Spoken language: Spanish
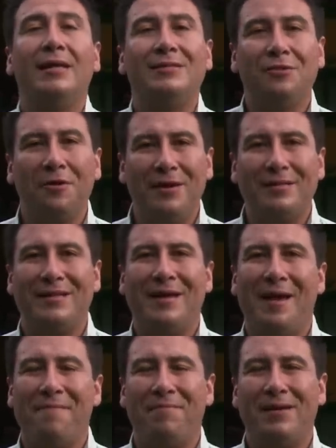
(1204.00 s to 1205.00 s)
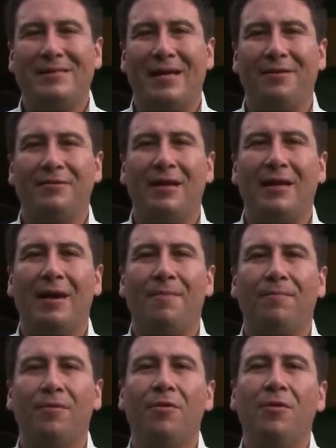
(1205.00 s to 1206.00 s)
Esto es Empresarios del
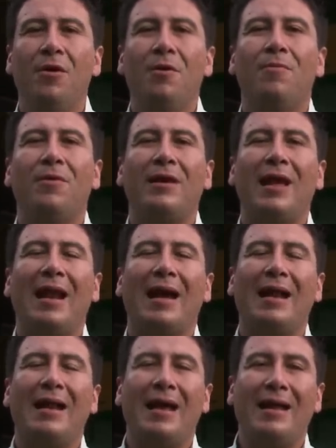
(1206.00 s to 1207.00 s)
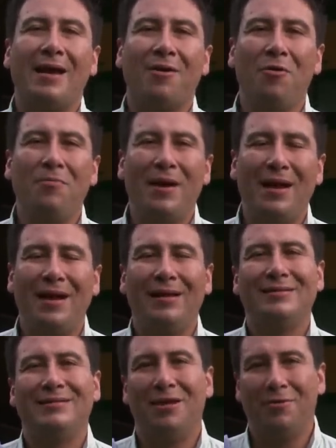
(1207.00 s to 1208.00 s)
Campo, porque la ganadería colombiana
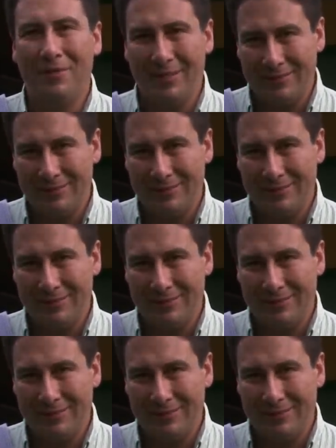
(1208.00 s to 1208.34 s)
se lo